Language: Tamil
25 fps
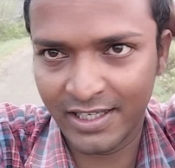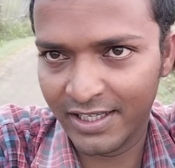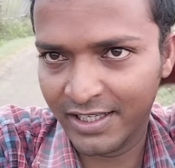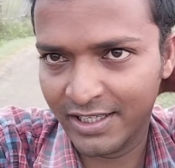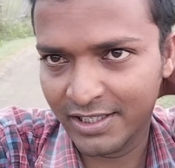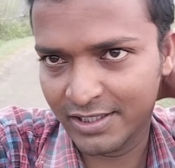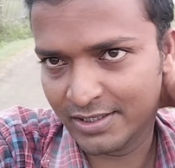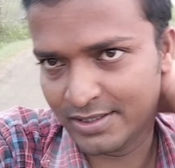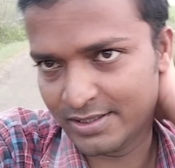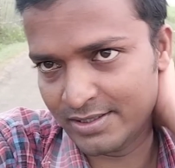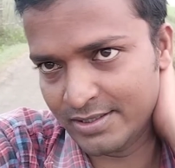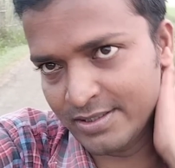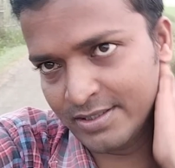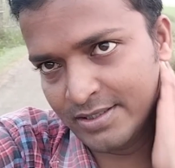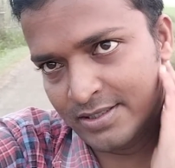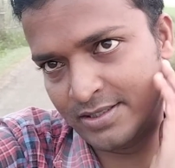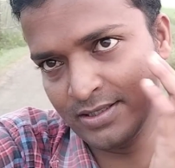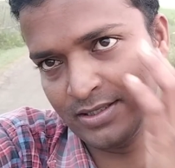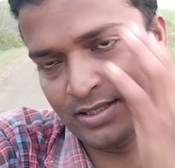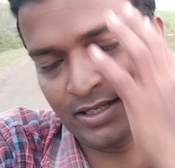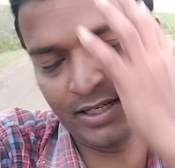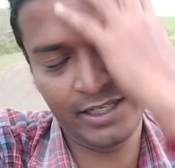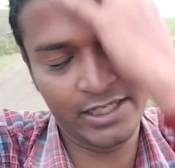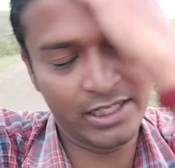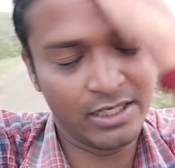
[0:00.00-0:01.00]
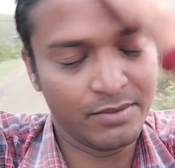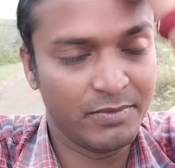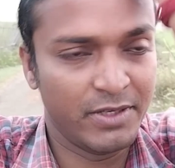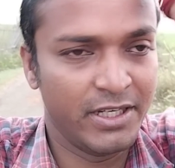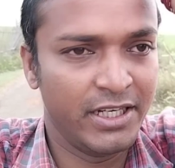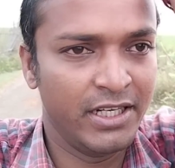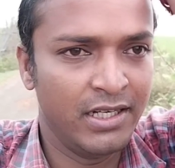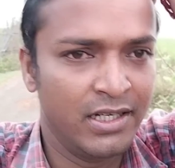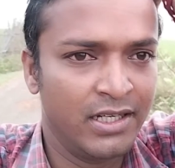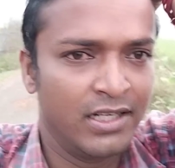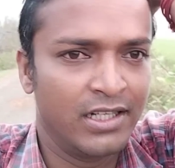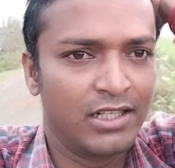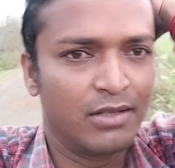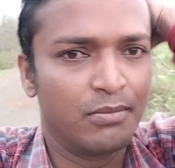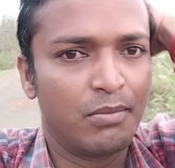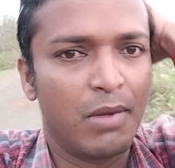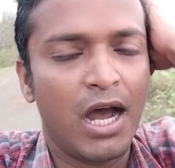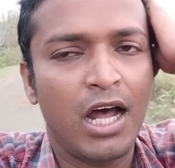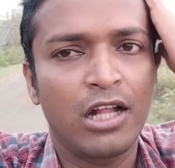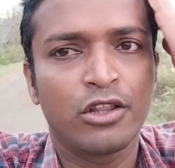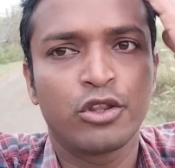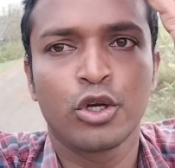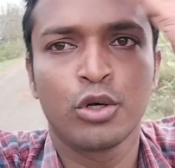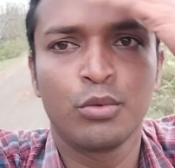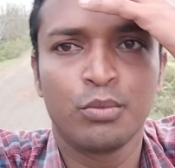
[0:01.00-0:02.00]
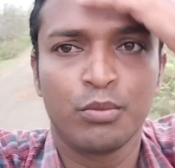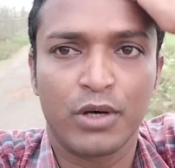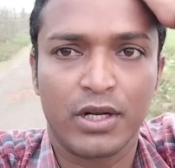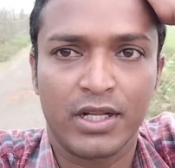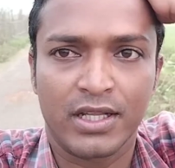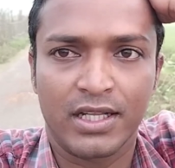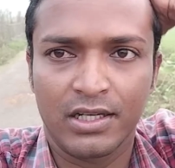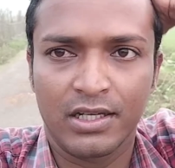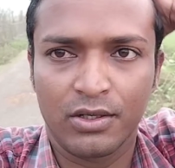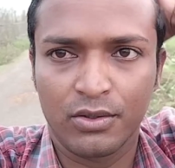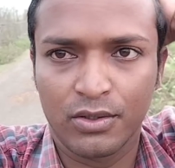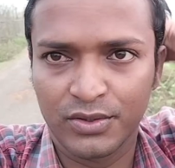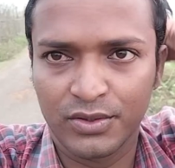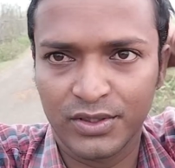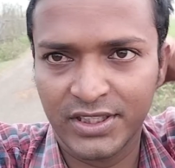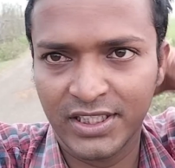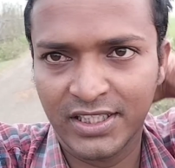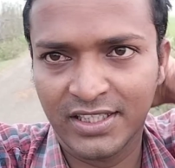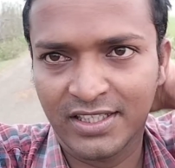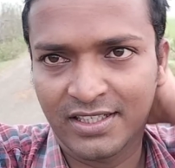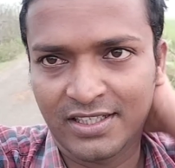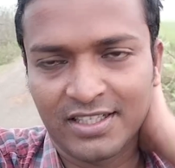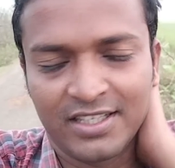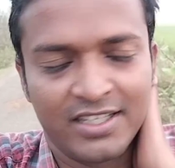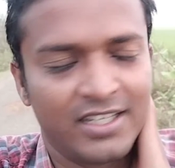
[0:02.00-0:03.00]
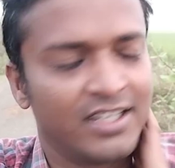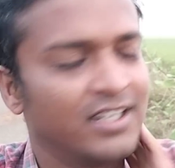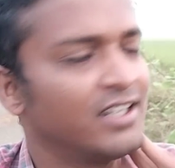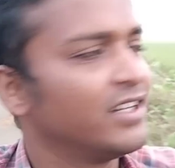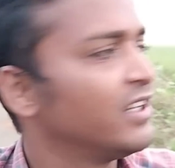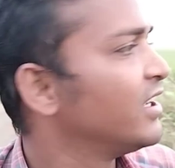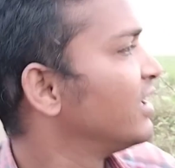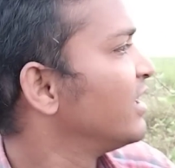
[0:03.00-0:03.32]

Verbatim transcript: நீங்கள் நினைக்கிற மாதிரி இந்த பாத்ரூம் போகிறதெல்லாம் ஒரு விஷயம் இருக்குல்ல